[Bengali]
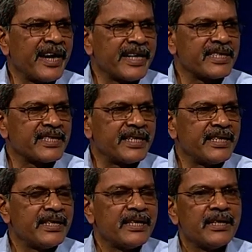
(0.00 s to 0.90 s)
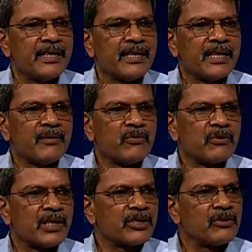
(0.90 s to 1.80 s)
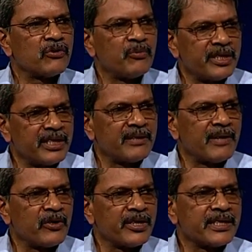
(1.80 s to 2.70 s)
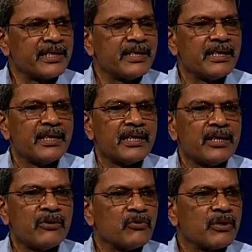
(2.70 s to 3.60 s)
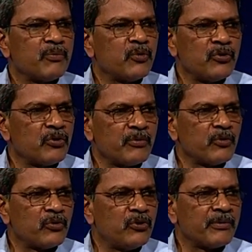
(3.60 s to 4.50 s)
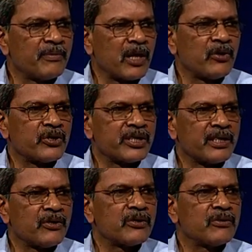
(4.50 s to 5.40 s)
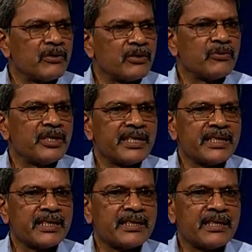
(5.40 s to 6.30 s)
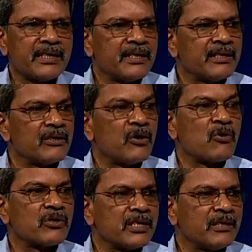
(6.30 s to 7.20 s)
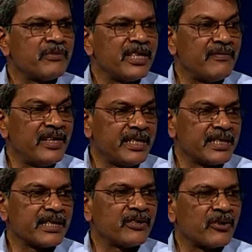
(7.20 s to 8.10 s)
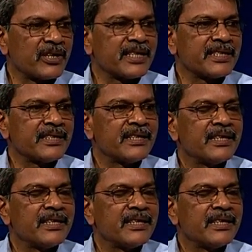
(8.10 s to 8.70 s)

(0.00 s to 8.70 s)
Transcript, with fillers: ভাইরাস নেই এবং ওরা আসলে কোভিড থেকে ভালো হয়ে গেছে কিন্তু ওরা পূর্ণ উদ্যমে ভালো হচ্ছে না অনেকগুলো রুগী থেকে যাচ্ছে যাদের লং টার্ম রিহেবিলিটেশনের দরকার আছে